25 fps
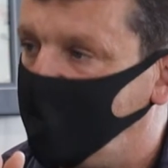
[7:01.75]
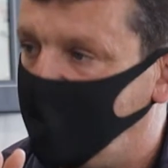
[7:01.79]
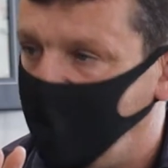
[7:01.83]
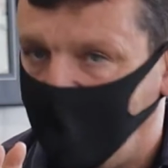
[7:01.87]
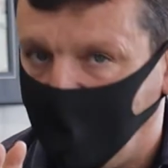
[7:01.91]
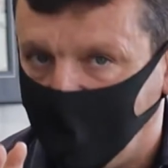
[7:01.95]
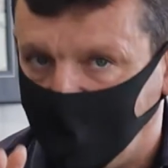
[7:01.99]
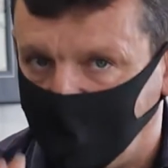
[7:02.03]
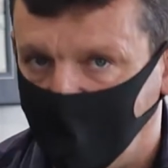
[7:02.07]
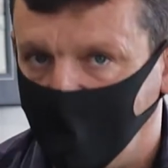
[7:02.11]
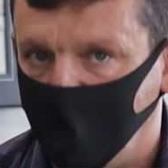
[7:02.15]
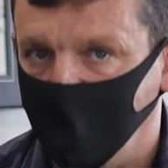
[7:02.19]
que
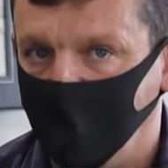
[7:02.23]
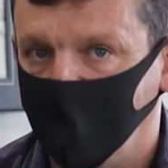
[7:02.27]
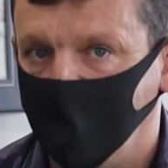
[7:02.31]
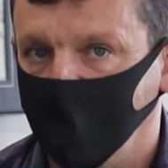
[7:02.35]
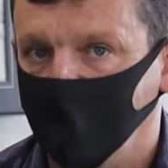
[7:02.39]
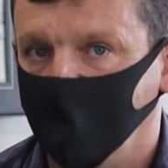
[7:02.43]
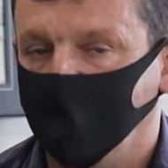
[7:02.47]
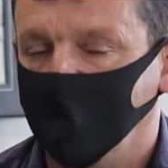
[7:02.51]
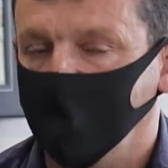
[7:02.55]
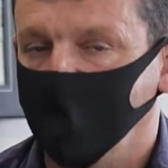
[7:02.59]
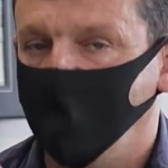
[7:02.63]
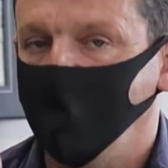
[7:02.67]

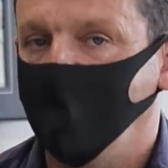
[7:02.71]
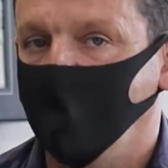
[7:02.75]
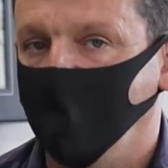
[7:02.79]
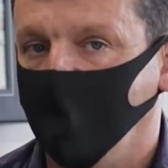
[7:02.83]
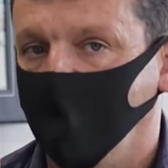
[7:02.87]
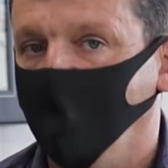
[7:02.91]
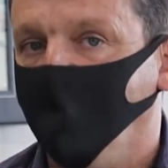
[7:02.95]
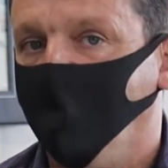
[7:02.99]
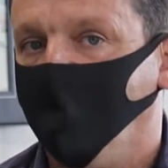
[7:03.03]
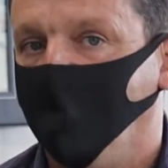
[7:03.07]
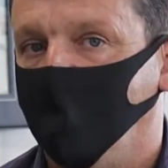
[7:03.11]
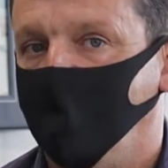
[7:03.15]
atenda da
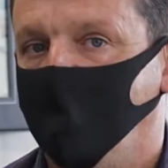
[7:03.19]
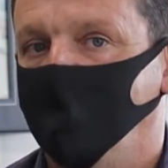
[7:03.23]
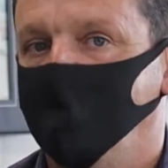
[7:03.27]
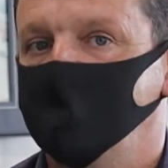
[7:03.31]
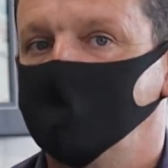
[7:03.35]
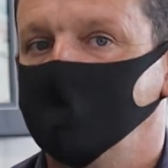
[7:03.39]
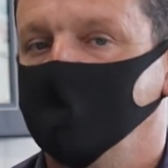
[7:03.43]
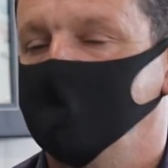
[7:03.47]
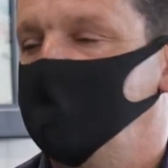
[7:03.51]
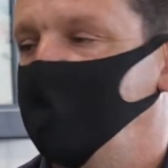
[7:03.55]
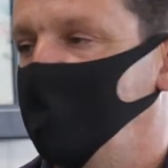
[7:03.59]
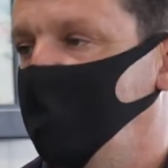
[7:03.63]
melhor forma a
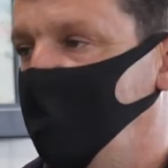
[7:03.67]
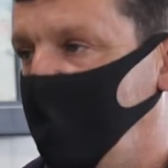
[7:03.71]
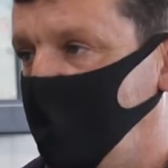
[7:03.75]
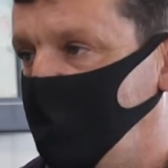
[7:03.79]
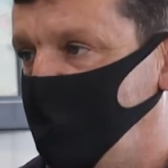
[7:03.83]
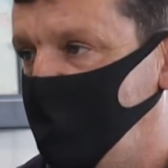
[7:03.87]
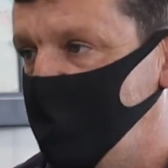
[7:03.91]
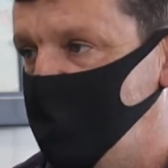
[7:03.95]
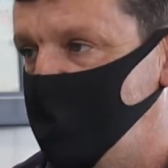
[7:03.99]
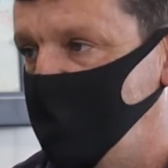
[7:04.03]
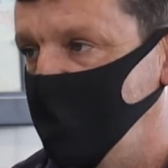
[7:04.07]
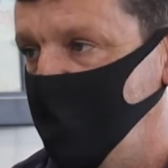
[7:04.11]

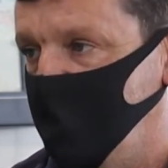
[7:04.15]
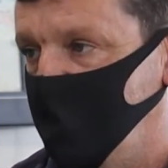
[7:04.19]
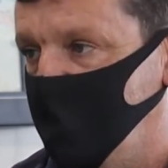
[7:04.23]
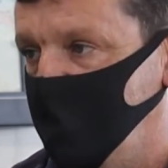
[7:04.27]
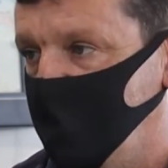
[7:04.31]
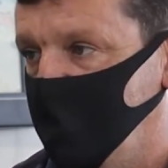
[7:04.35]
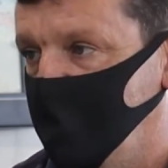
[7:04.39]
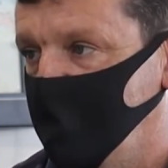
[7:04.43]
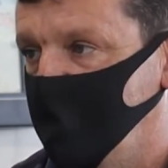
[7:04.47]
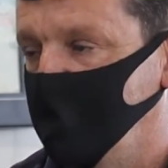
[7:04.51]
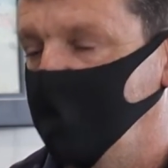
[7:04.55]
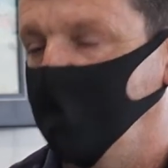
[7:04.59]
sociedade brasileira
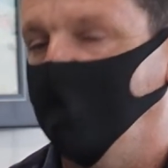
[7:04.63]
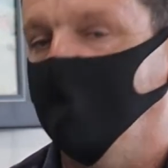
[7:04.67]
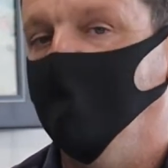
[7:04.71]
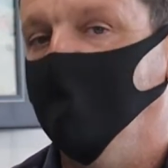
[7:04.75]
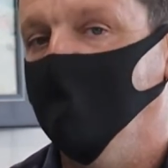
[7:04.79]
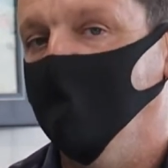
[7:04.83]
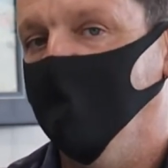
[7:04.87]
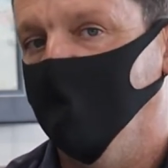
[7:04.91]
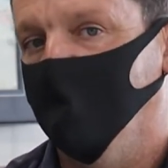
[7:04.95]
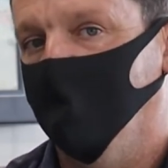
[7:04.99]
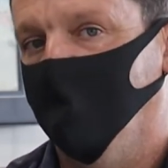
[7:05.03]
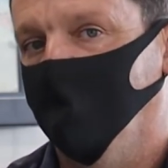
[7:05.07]
e
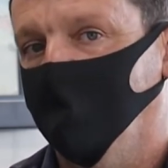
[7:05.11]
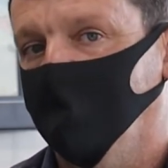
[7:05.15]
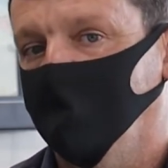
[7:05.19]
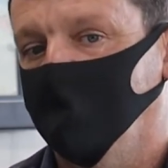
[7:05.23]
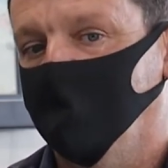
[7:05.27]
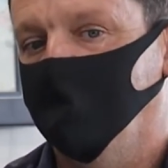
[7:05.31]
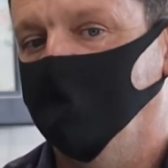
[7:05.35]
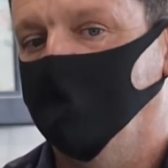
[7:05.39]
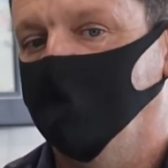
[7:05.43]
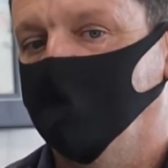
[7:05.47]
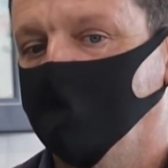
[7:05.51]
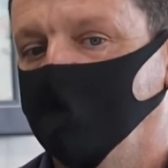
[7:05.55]
não
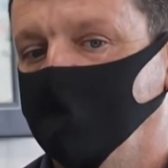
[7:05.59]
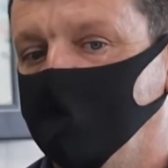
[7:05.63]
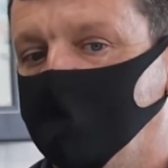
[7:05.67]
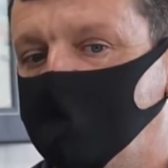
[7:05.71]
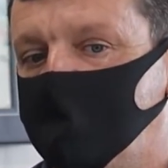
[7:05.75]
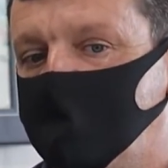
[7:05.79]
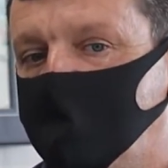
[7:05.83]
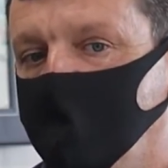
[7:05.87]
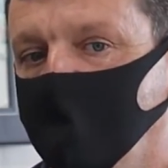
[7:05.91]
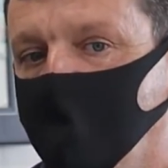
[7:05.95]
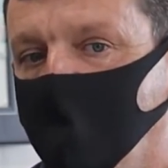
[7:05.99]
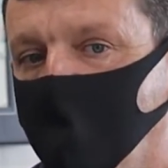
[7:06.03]

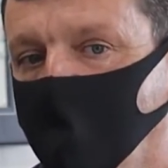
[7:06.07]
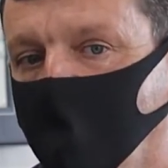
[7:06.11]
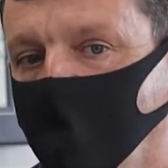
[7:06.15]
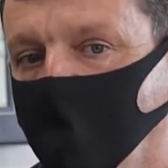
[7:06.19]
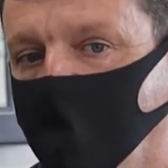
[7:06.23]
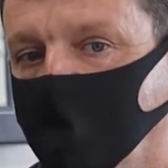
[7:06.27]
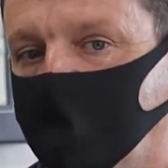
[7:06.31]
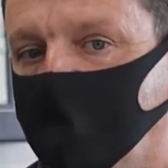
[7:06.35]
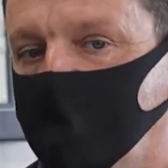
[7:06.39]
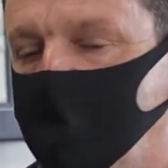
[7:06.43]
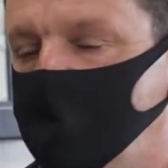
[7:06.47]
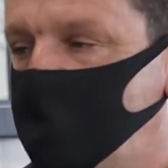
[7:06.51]
ser
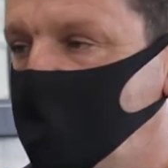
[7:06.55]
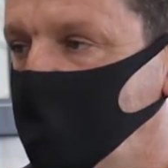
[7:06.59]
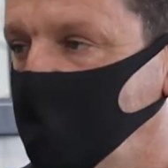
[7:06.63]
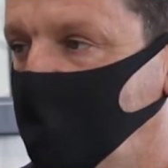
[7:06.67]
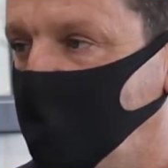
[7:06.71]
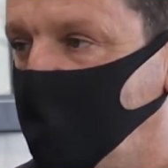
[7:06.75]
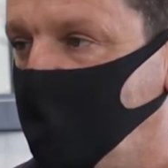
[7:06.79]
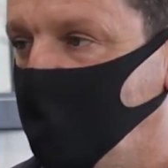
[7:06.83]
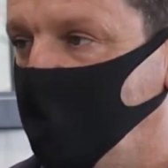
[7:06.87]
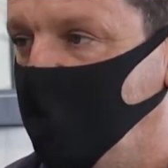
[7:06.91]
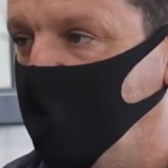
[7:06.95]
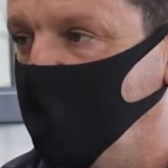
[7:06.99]
contra a
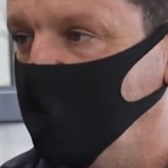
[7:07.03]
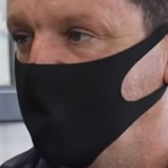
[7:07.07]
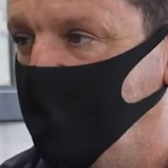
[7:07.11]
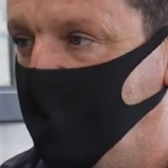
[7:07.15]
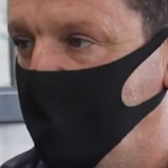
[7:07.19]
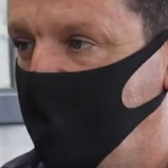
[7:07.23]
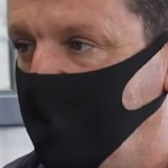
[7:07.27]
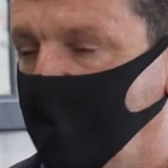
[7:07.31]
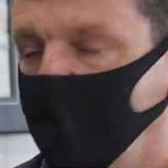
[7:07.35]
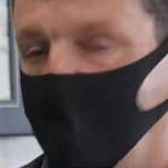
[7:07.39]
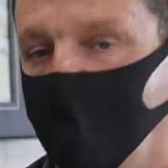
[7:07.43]
estrutura. Né?